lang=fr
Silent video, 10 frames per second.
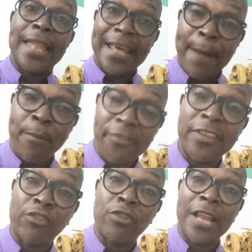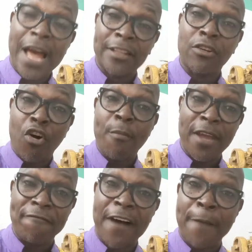Les rapports sexuels entre hommes
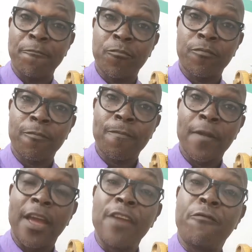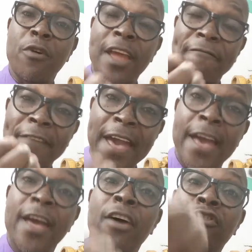et femmes, il faut les
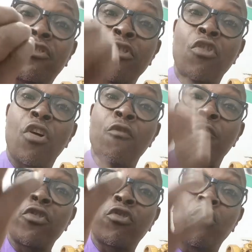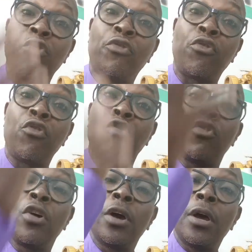faire selon votre
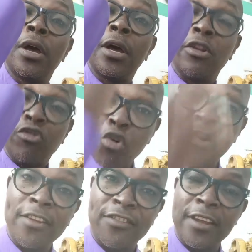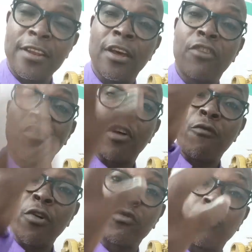culture d'origine, selon
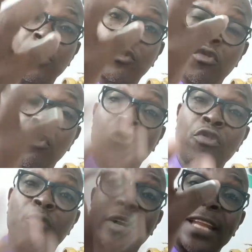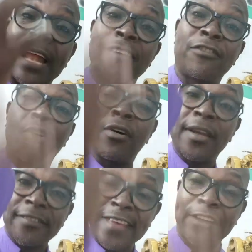votre, votre culture, votre tradition
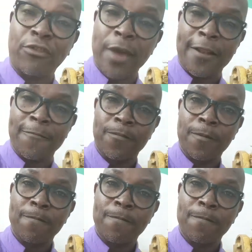sexuelle.